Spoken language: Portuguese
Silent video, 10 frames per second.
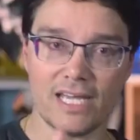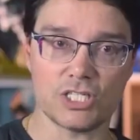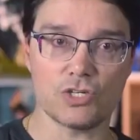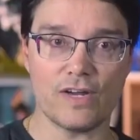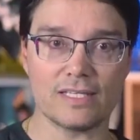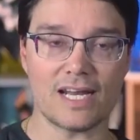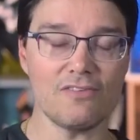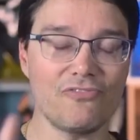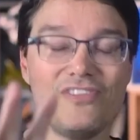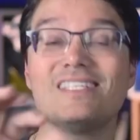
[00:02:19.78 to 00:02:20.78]
Aí a gente vai entrar
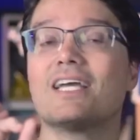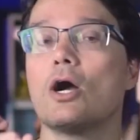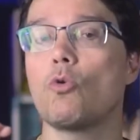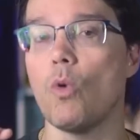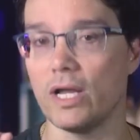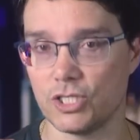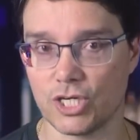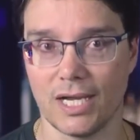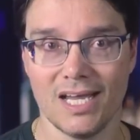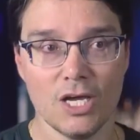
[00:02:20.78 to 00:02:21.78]
em física
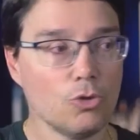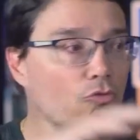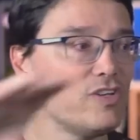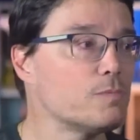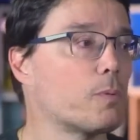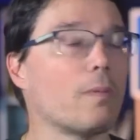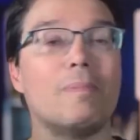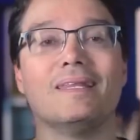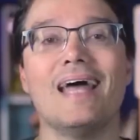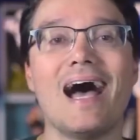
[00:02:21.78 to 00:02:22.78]
quântica, nuvem de
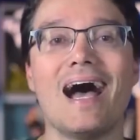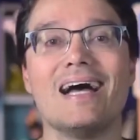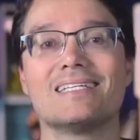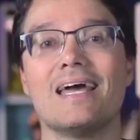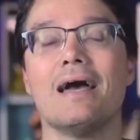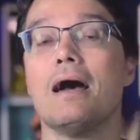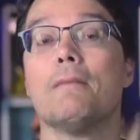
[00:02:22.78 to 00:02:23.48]
probabilidade, né?